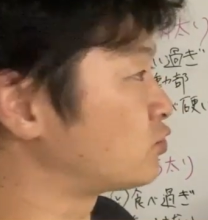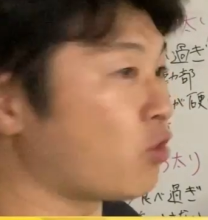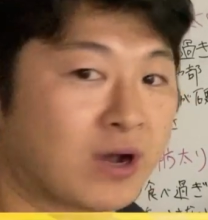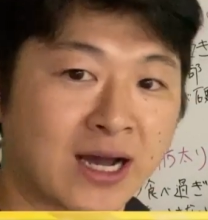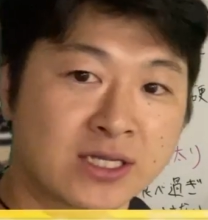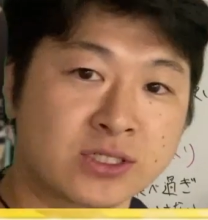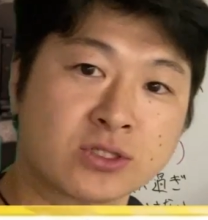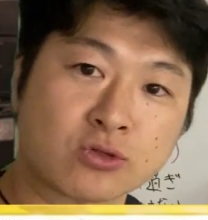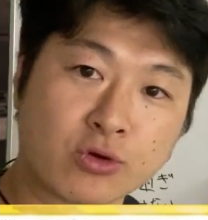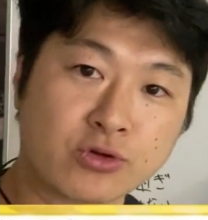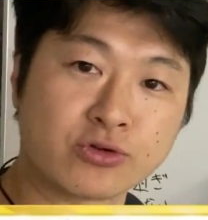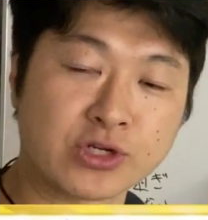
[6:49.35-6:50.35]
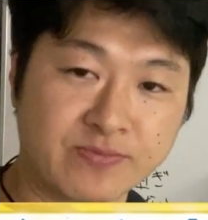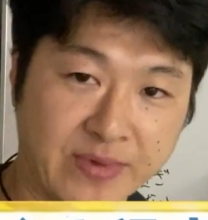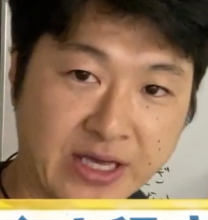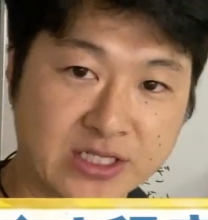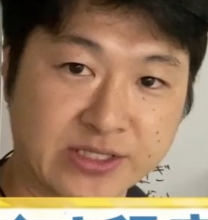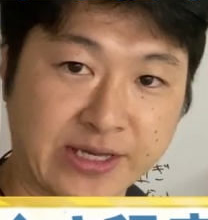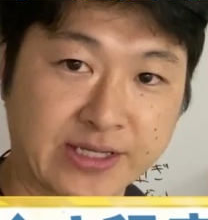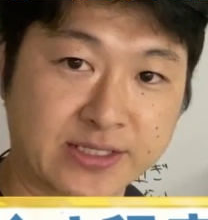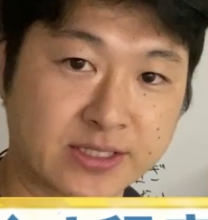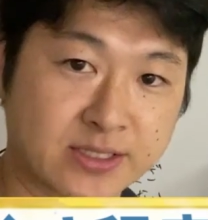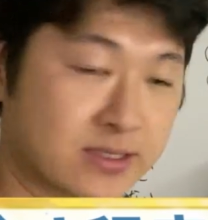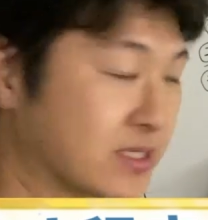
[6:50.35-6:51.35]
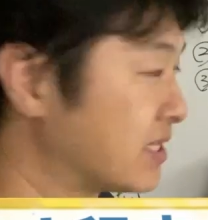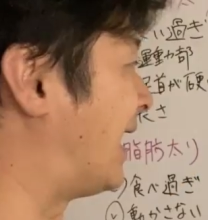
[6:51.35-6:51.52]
動かすというイメージです